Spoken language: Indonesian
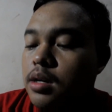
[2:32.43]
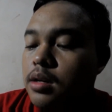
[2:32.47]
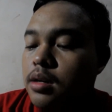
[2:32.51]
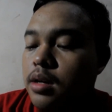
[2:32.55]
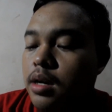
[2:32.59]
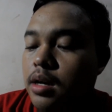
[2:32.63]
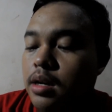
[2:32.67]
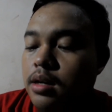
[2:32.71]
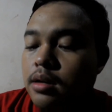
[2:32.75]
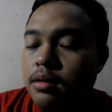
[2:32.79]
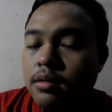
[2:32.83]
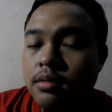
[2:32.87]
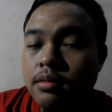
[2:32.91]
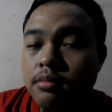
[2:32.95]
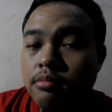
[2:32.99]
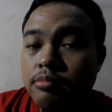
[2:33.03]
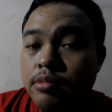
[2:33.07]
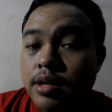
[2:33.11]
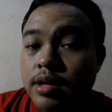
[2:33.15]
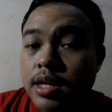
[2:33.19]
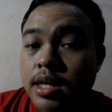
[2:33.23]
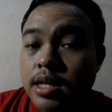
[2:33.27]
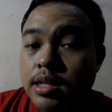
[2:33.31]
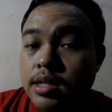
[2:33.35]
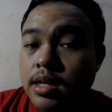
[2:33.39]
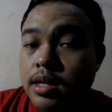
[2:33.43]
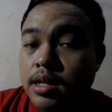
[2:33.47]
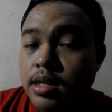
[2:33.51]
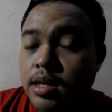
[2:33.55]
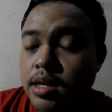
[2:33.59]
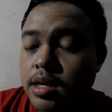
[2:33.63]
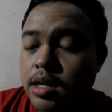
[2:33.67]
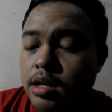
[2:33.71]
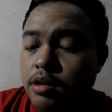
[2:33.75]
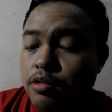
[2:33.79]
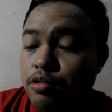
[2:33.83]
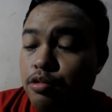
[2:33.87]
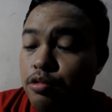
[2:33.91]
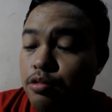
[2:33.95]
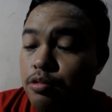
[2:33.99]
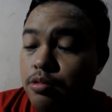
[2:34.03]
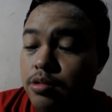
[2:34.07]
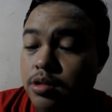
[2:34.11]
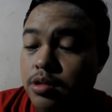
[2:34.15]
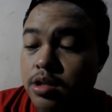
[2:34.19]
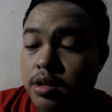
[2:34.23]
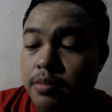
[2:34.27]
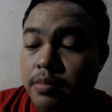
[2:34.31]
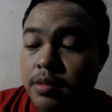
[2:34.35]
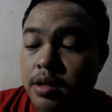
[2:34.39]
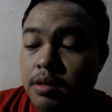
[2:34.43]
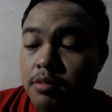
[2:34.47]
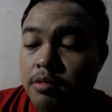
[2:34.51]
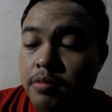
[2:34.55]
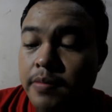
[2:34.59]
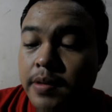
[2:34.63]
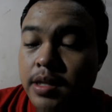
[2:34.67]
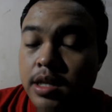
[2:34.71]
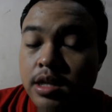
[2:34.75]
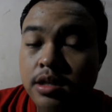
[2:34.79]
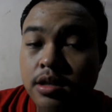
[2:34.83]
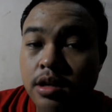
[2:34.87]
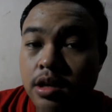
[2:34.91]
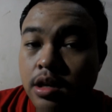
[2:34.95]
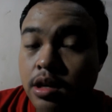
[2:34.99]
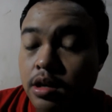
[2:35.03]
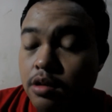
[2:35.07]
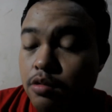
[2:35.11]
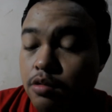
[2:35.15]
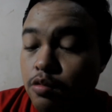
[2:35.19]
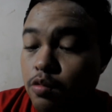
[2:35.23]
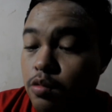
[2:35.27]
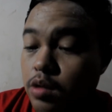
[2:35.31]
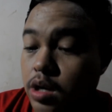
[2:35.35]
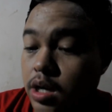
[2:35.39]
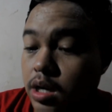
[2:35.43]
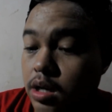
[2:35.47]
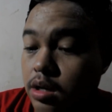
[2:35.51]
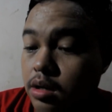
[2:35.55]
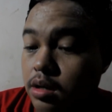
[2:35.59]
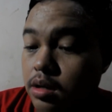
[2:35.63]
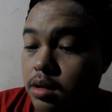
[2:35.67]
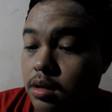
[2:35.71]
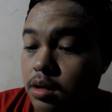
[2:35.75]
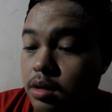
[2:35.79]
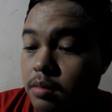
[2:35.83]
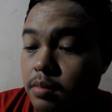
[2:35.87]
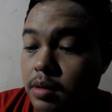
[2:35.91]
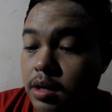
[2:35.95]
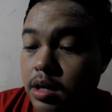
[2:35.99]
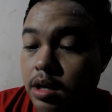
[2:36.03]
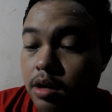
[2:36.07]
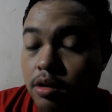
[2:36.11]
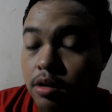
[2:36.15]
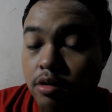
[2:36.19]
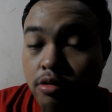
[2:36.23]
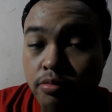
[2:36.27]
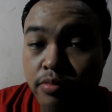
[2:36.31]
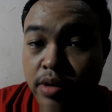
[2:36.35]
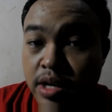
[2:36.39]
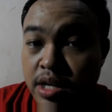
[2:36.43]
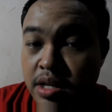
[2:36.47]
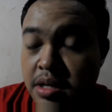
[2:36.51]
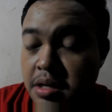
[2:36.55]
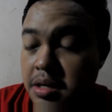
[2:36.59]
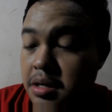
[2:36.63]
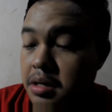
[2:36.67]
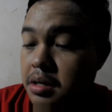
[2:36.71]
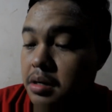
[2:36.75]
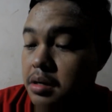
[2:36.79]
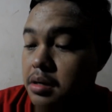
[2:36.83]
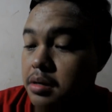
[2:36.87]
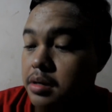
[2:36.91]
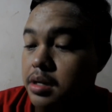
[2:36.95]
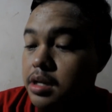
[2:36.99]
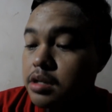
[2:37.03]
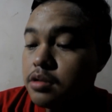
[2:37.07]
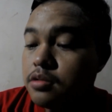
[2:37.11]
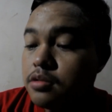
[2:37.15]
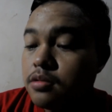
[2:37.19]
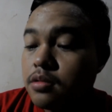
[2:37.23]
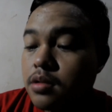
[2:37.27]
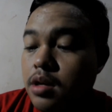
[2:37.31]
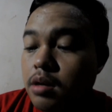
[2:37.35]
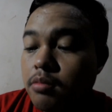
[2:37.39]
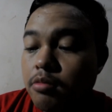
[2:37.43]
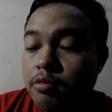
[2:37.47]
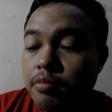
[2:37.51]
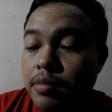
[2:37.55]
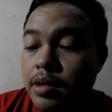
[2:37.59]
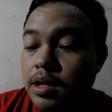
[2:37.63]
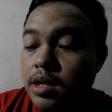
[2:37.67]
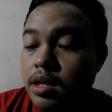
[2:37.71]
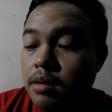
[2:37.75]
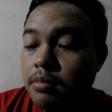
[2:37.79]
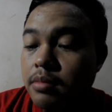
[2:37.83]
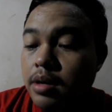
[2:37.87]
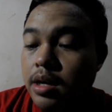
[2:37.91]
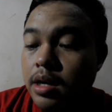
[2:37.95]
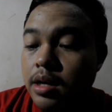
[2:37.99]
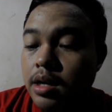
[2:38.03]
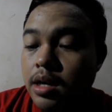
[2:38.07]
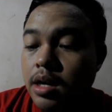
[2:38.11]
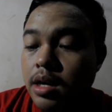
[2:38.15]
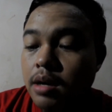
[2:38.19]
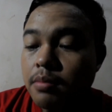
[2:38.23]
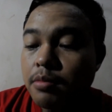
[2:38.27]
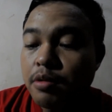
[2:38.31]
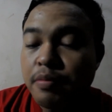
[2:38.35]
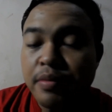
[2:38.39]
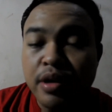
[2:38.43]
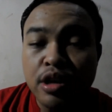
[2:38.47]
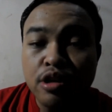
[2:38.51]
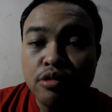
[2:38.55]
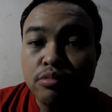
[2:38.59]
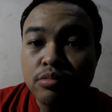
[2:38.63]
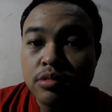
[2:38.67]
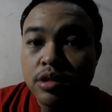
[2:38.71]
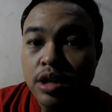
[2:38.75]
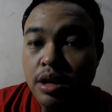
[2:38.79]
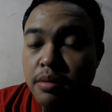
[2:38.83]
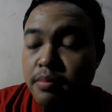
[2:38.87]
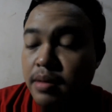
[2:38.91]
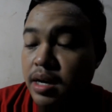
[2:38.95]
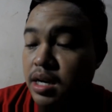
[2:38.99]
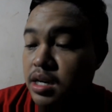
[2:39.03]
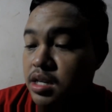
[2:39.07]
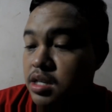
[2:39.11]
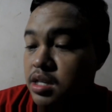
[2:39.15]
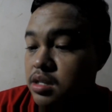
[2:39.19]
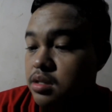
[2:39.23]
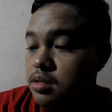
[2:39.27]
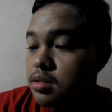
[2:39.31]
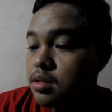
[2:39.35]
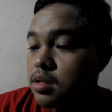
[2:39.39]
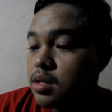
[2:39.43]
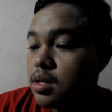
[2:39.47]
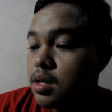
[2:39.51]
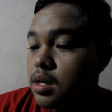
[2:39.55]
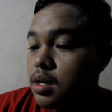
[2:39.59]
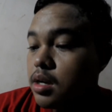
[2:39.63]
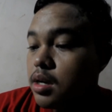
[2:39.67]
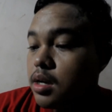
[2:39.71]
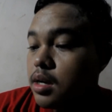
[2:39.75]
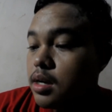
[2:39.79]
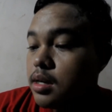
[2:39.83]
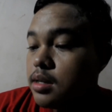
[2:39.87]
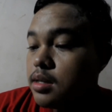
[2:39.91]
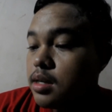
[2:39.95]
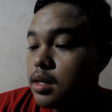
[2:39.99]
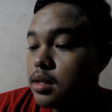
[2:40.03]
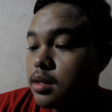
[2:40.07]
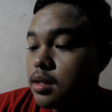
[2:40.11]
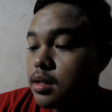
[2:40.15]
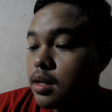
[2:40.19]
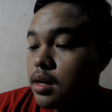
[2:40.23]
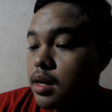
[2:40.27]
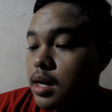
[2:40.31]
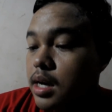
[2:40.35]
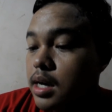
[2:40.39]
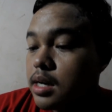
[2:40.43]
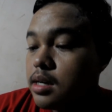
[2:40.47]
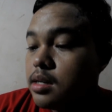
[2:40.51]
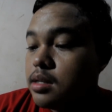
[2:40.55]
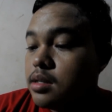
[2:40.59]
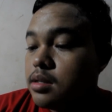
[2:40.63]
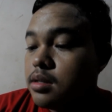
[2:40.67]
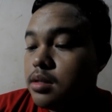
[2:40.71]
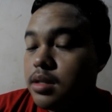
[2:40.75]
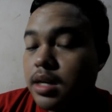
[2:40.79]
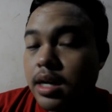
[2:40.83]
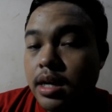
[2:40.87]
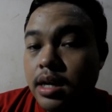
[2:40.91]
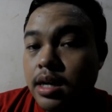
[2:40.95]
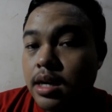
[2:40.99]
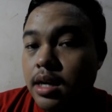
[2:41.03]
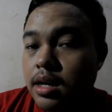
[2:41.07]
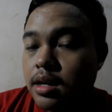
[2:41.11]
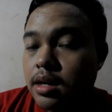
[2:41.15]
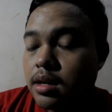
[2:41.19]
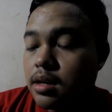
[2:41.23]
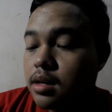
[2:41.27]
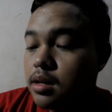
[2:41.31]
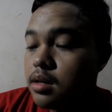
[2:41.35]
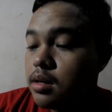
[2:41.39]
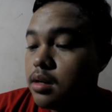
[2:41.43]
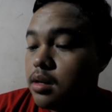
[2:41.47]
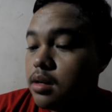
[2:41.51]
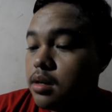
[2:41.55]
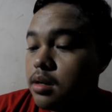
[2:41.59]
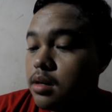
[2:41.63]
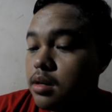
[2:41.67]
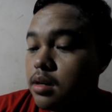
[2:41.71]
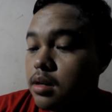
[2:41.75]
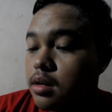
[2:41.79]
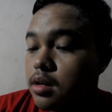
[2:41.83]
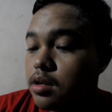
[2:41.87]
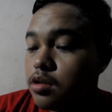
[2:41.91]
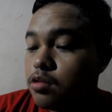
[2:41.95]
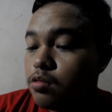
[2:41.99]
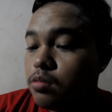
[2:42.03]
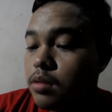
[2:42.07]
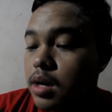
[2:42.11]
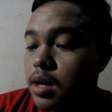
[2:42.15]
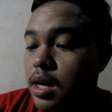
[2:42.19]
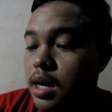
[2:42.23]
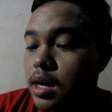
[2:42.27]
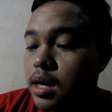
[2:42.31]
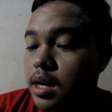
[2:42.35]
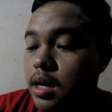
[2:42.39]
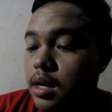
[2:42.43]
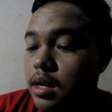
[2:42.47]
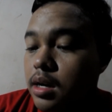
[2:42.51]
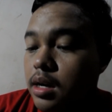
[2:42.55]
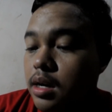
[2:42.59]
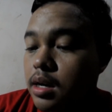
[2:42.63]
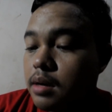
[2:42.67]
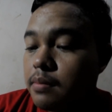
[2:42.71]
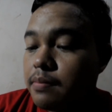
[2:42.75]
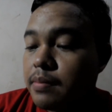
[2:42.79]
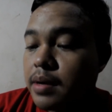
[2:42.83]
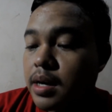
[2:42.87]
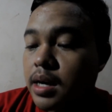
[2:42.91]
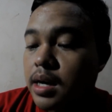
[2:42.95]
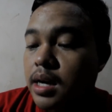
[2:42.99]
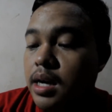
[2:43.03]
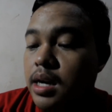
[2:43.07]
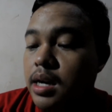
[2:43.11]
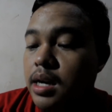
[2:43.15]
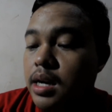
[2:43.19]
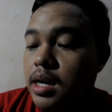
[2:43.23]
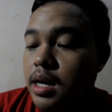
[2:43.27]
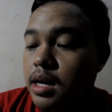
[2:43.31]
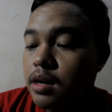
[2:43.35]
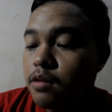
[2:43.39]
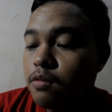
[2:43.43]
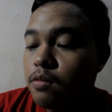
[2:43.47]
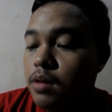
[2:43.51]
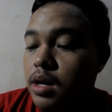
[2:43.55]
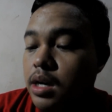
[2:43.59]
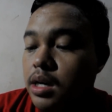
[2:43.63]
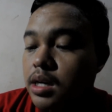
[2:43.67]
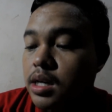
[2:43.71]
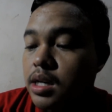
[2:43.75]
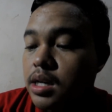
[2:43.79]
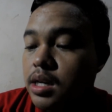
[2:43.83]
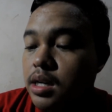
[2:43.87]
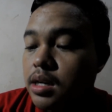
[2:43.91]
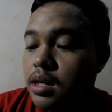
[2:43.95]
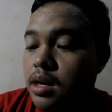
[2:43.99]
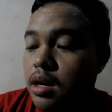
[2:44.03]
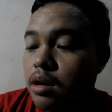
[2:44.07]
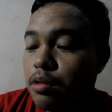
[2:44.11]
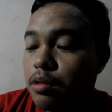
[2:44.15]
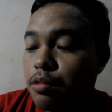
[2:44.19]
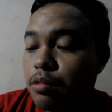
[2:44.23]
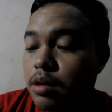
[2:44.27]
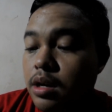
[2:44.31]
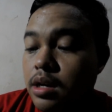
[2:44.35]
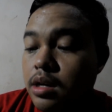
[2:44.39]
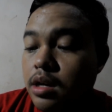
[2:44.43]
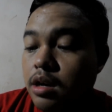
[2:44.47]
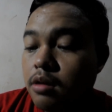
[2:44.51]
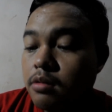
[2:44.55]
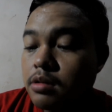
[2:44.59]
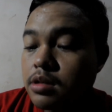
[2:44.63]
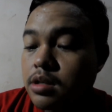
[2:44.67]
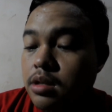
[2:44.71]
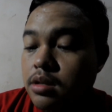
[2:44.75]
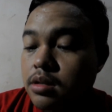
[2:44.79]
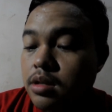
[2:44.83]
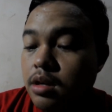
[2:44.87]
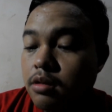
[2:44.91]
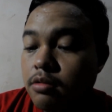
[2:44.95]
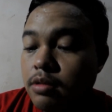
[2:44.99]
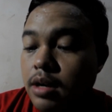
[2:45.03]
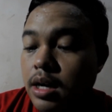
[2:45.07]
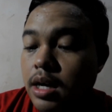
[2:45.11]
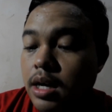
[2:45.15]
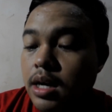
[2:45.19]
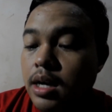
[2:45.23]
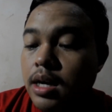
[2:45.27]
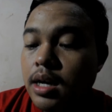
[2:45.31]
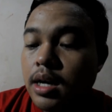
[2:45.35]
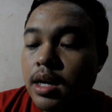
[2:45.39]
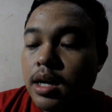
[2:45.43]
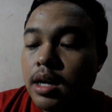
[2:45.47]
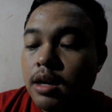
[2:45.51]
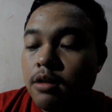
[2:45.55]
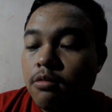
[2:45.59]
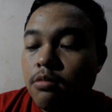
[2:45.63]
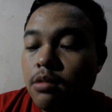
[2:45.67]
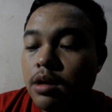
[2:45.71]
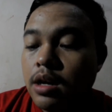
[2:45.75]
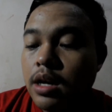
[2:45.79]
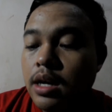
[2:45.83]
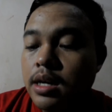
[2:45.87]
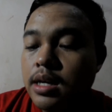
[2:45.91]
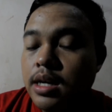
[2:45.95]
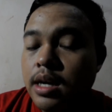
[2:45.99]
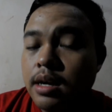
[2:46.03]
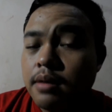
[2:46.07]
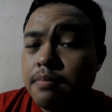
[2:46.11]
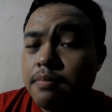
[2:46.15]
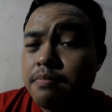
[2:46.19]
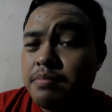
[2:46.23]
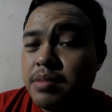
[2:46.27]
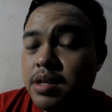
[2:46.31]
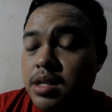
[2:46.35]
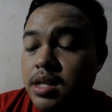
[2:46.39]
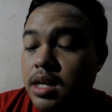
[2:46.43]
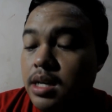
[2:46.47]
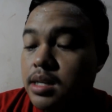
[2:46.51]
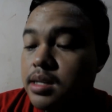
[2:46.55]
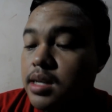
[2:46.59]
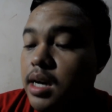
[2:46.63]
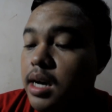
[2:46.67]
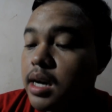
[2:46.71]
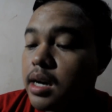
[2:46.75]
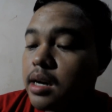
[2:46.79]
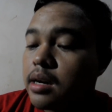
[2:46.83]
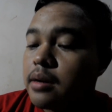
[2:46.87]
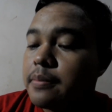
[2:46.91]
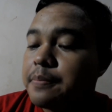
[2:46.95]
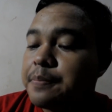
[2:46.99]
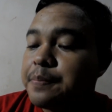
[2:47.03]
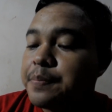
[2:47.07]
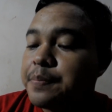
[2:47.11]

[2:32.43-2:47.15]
Dan biasanya dukun Osep ini meminta syarat uang kepada korbannya dan juga meminta mereka meminum teh manis yang telah disediakan. Ritual penggandaan uang ini dilakukan di kawasan sawah wilayah Pijajar.